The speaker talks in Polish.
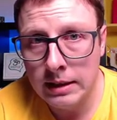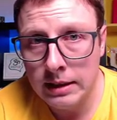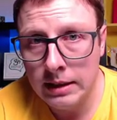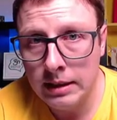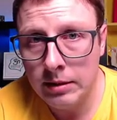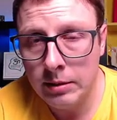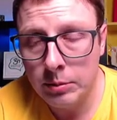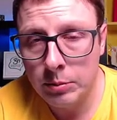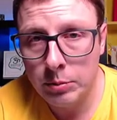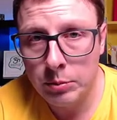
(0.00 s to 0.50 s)

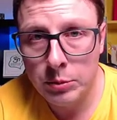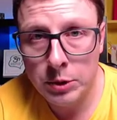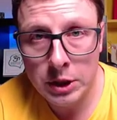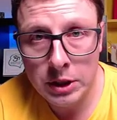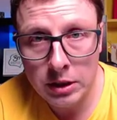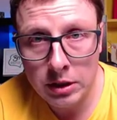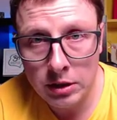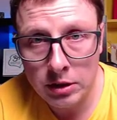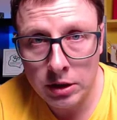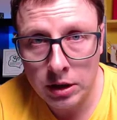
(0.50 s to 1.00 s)
i
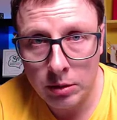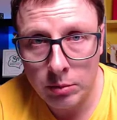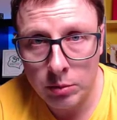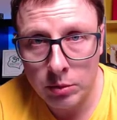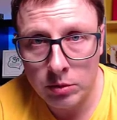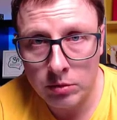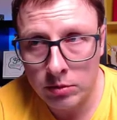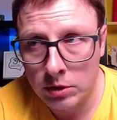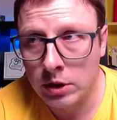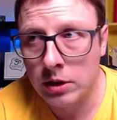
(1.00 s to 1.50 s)
dzięki
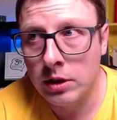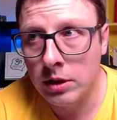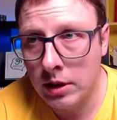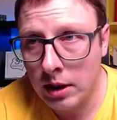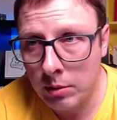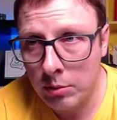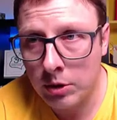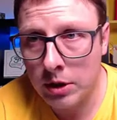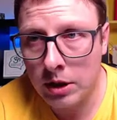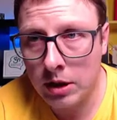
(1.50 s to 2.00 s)
czemu, dzięki
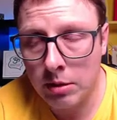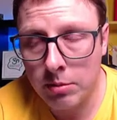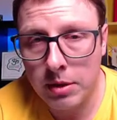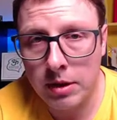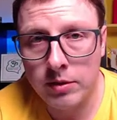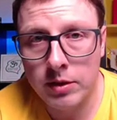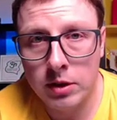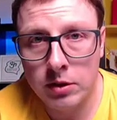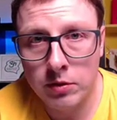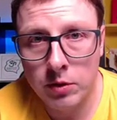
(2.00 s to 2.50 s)
temu tak
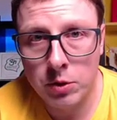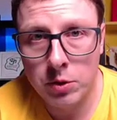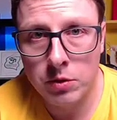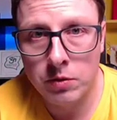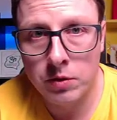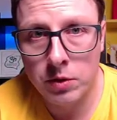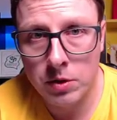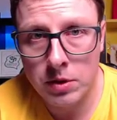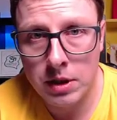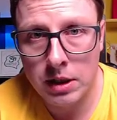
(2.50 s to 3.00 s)
naprawdę
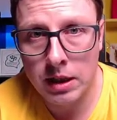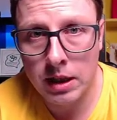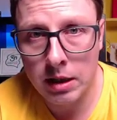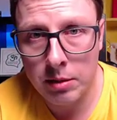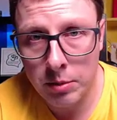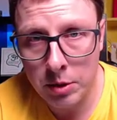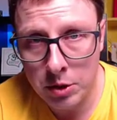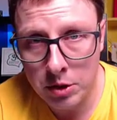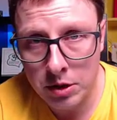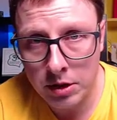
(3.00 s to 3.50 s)
tworzą wiązania
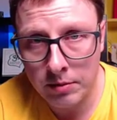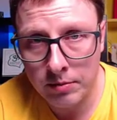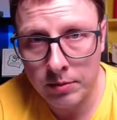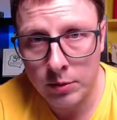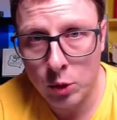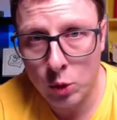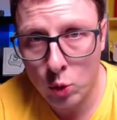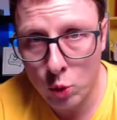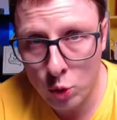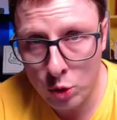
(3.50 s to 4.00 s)
chemiczne
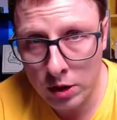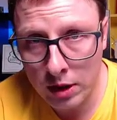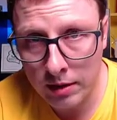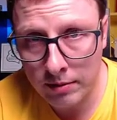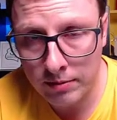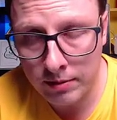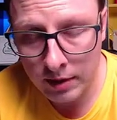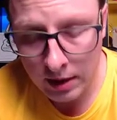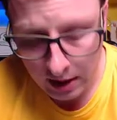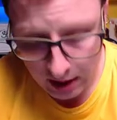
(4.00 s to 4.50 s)
różne.
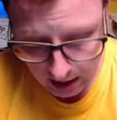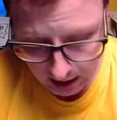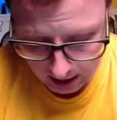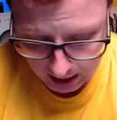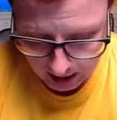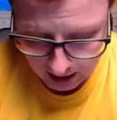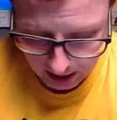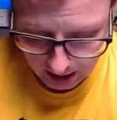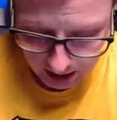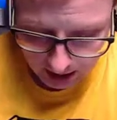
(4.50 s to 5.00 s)

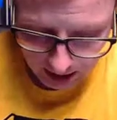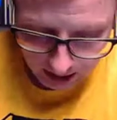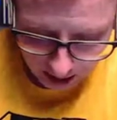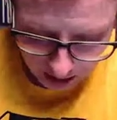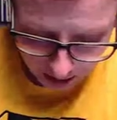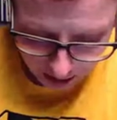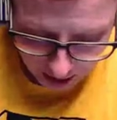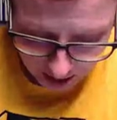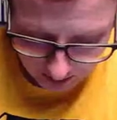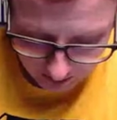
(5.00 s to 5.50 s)
No
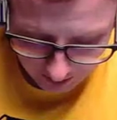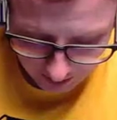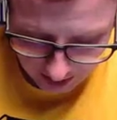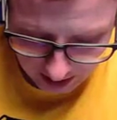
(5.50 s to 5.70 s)
dobrze,